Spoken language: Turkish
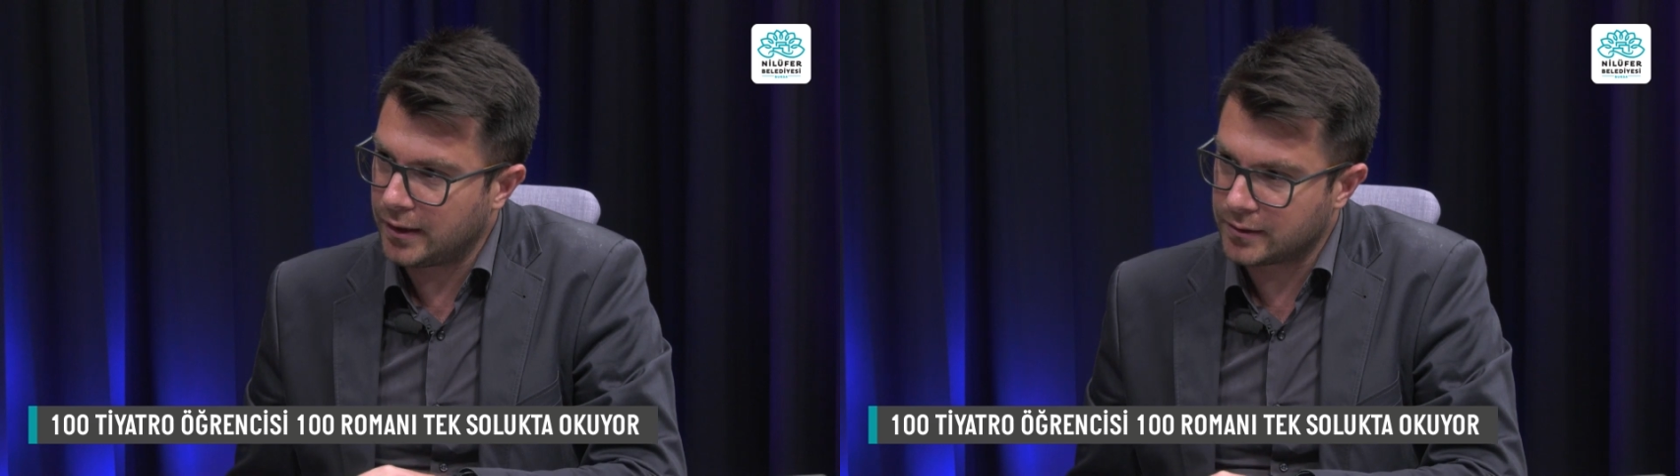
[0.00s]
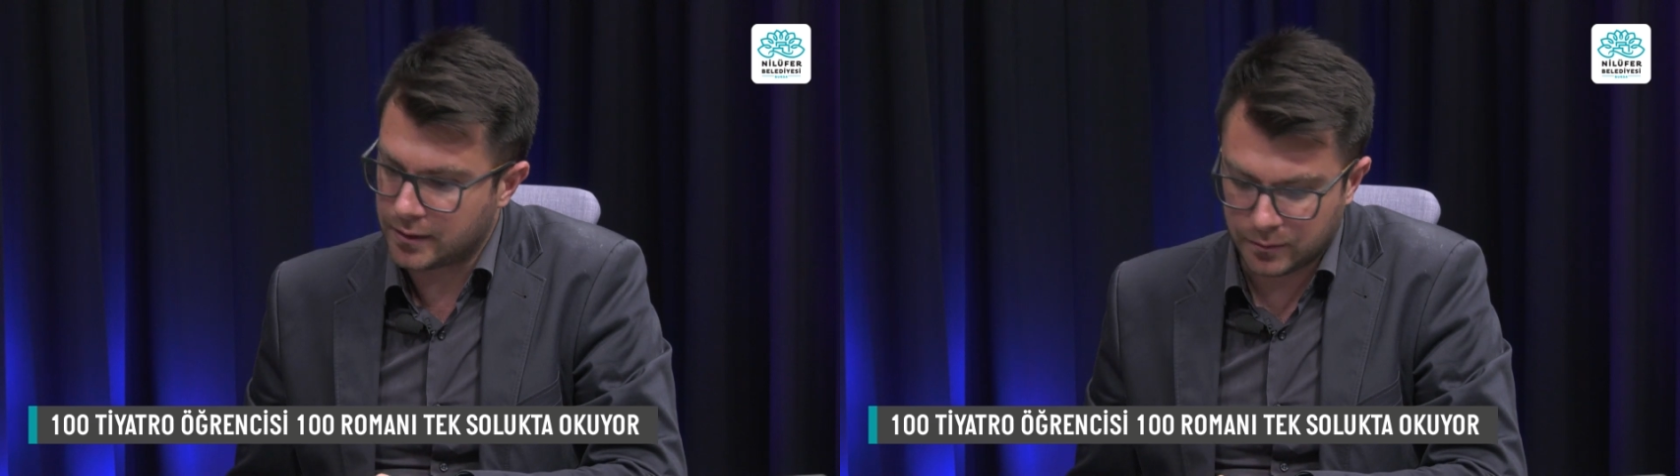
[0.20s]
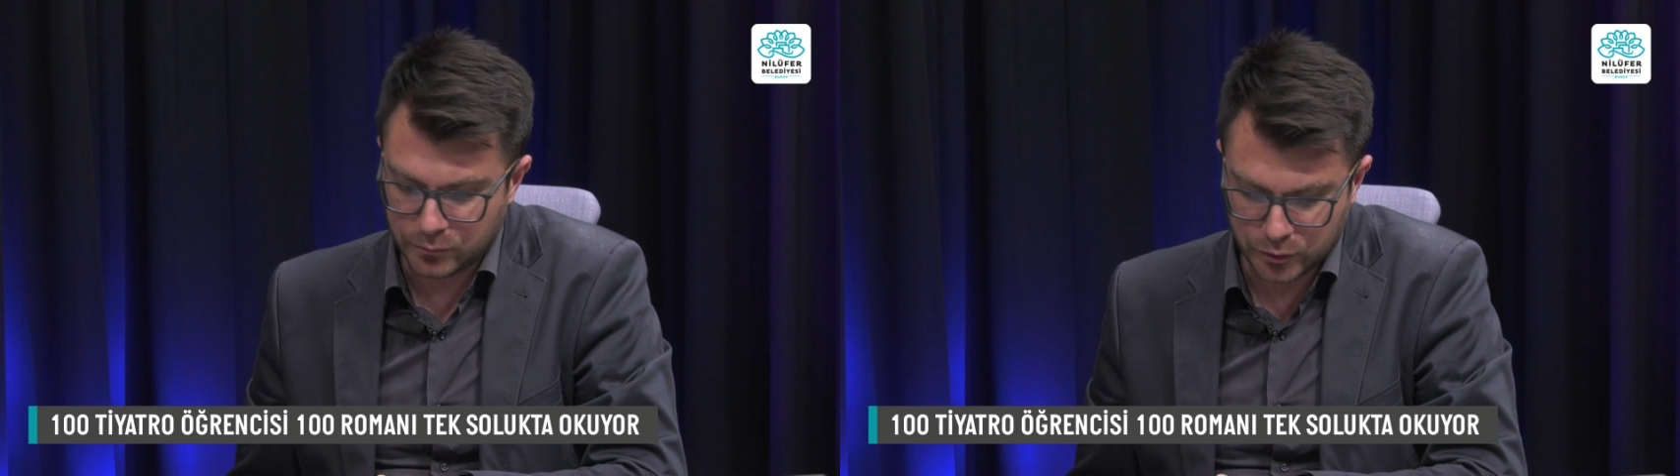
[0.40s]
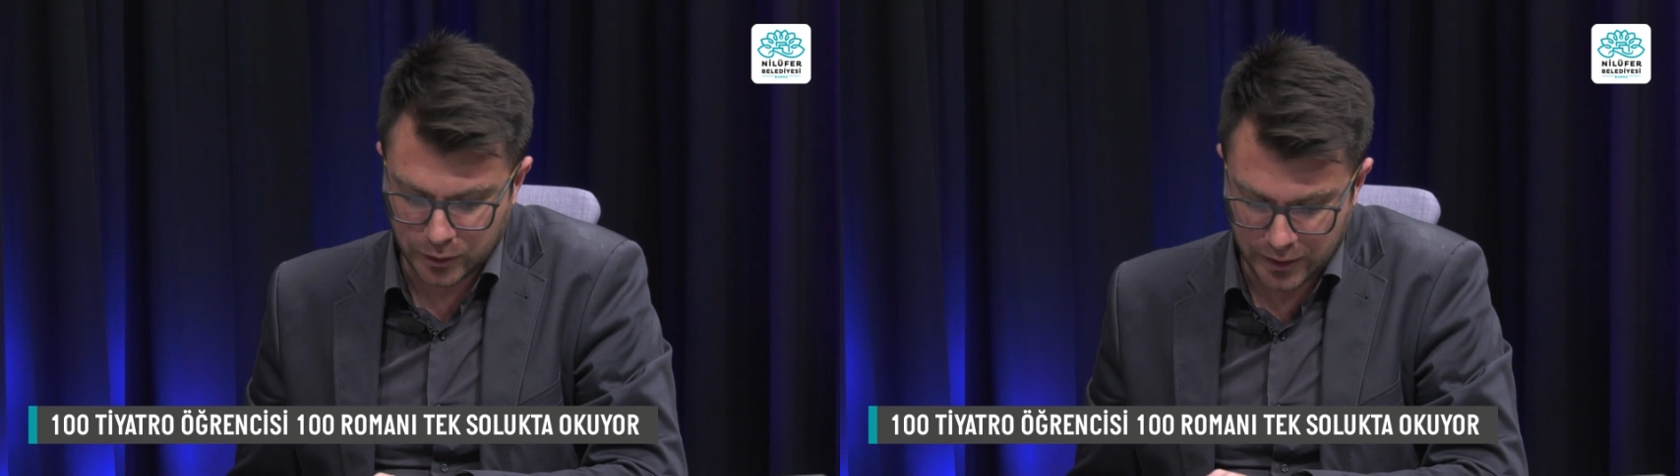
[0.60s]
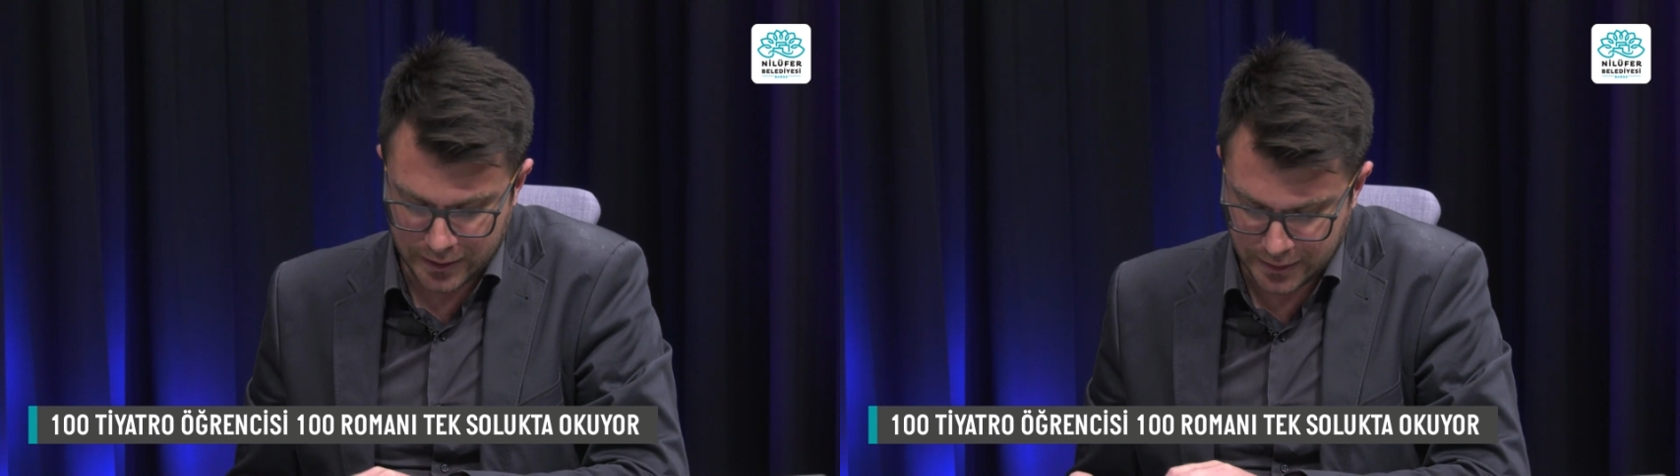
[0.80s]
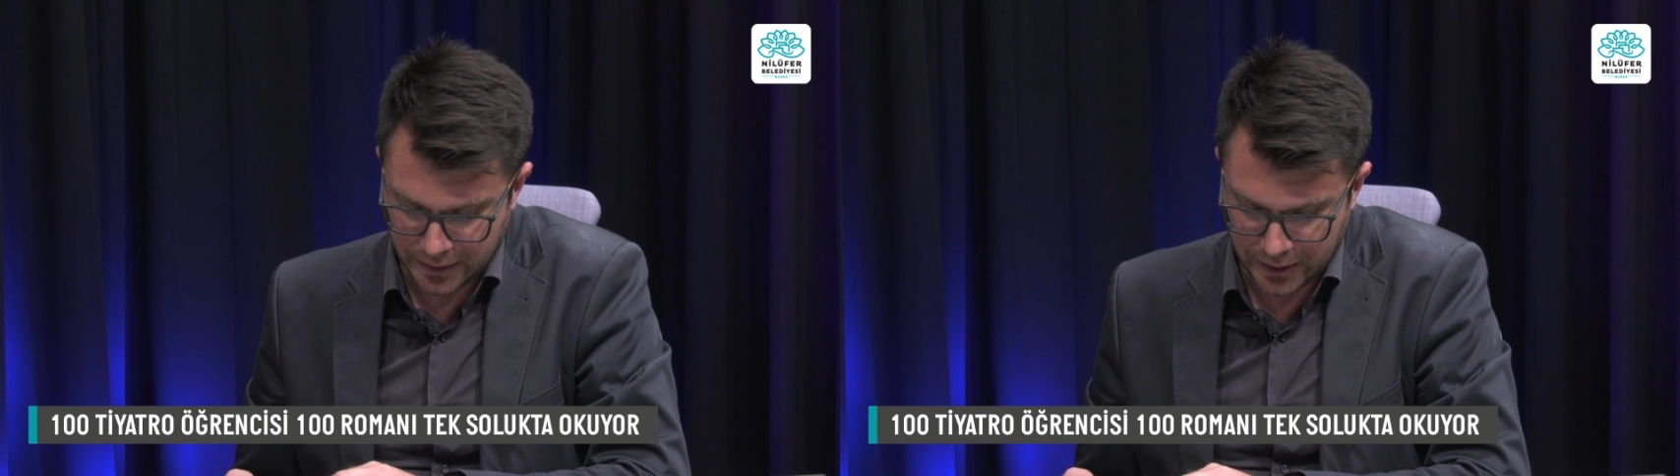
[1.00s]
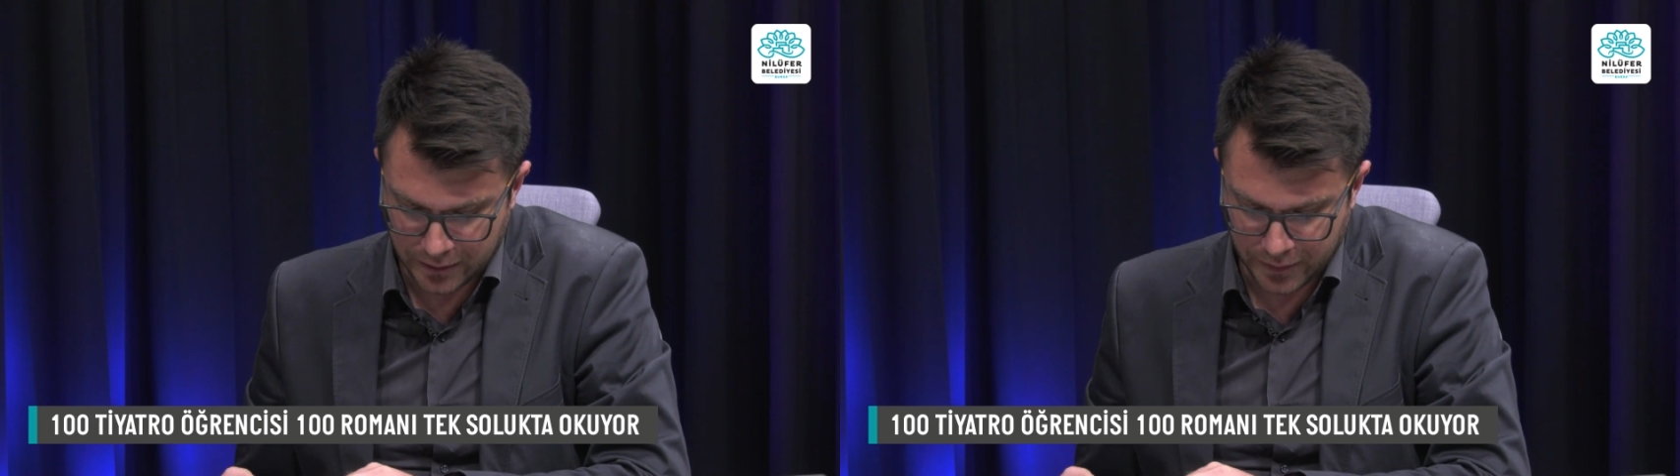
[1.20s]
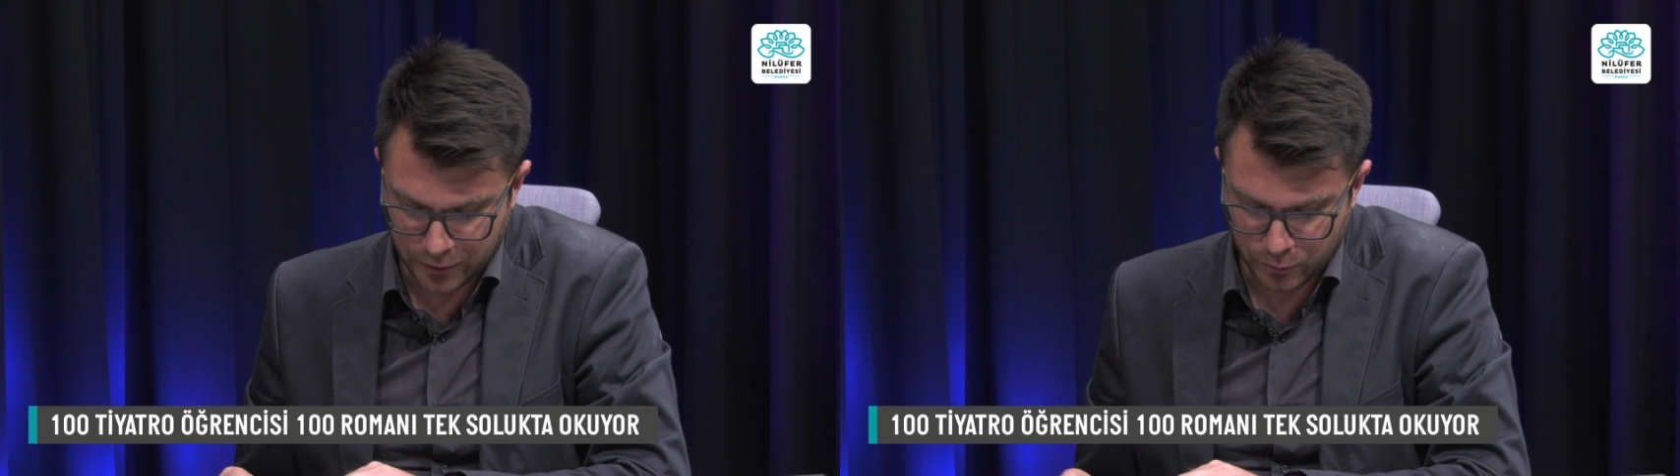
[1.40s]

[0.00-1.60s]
yazılan burada eserler var,